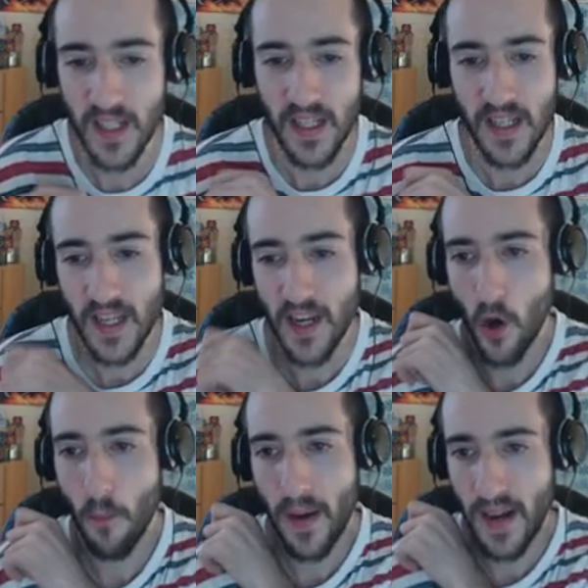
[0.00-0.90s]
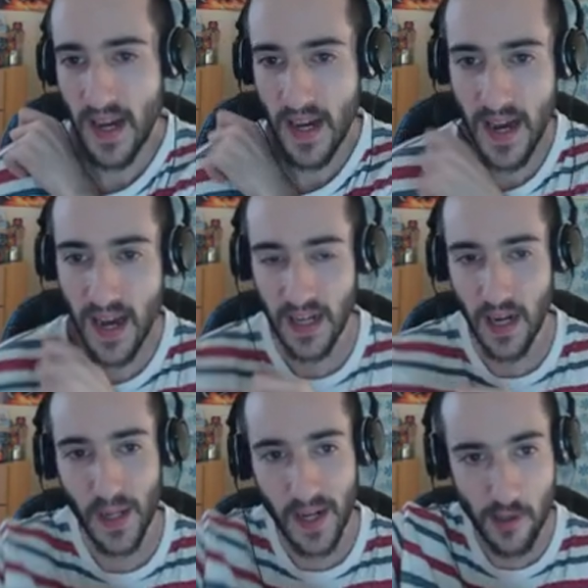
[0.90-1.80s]
Y no para
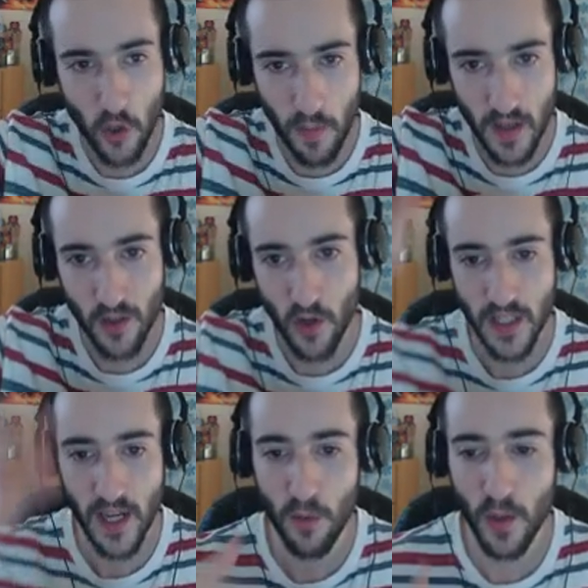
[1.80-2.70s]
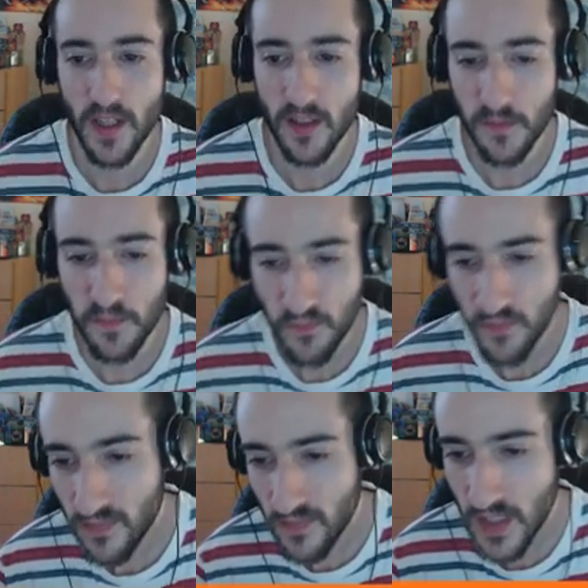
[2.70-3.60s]
alcanzar las copas de los árboles.
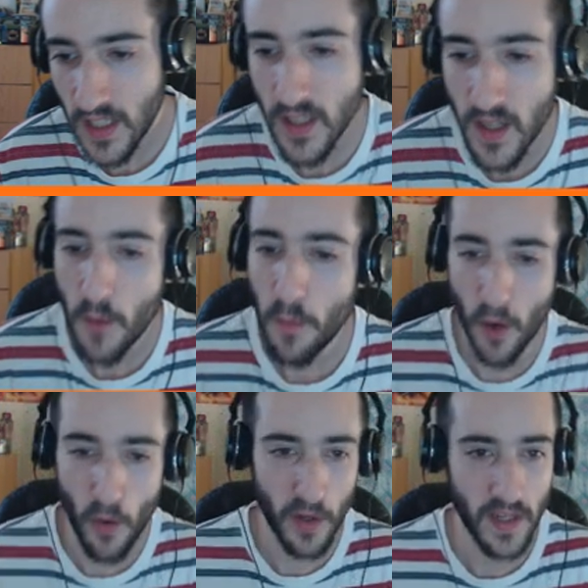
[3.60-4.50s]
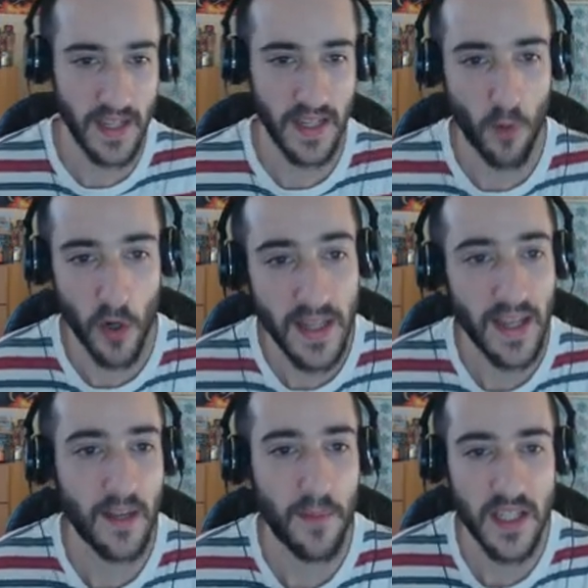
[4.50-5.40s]
Pero bueno, eh, bonita
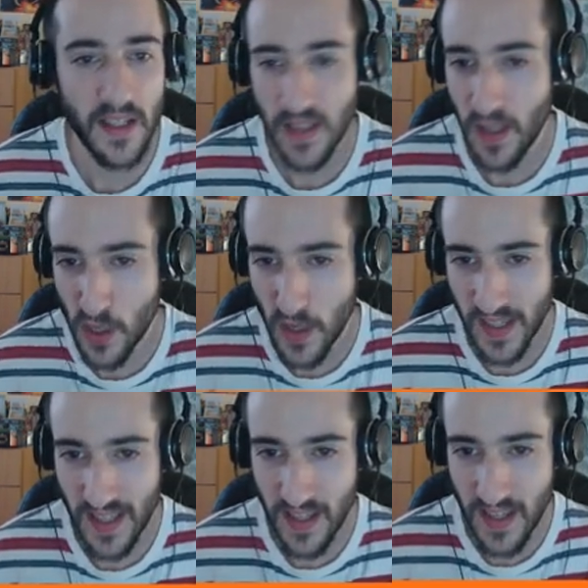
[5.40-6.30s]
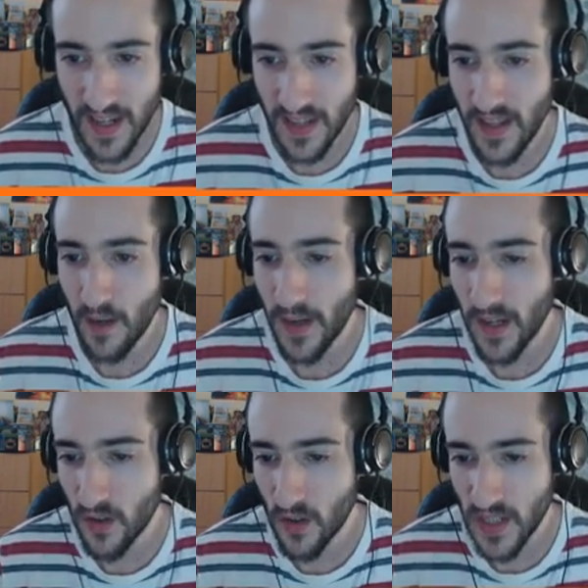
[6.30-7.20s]
representación aquí del, del,
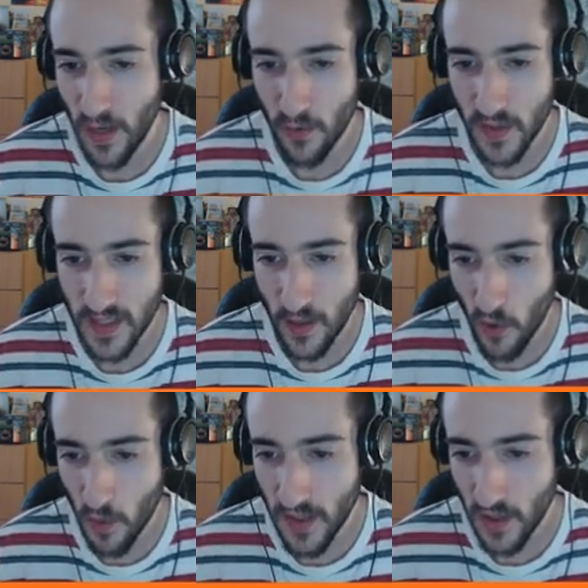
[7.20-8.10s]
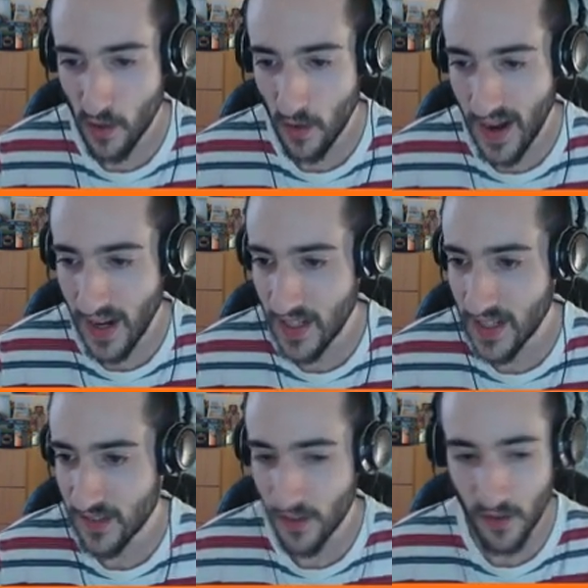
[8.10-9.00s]
Brachiosaurus, que está como comiendo
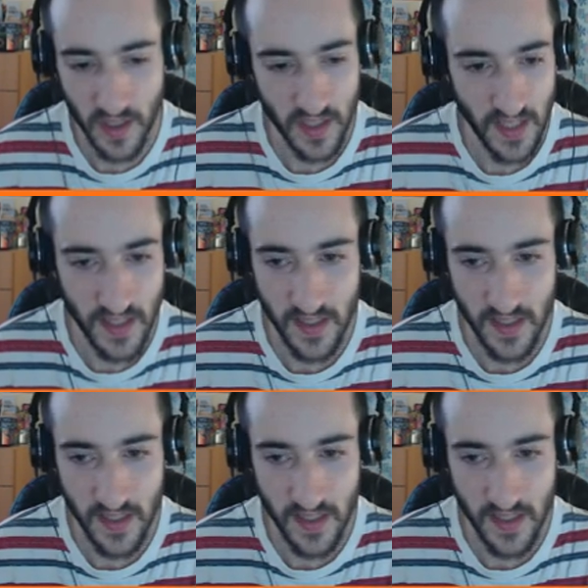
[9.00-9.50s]
algas o lo que sea,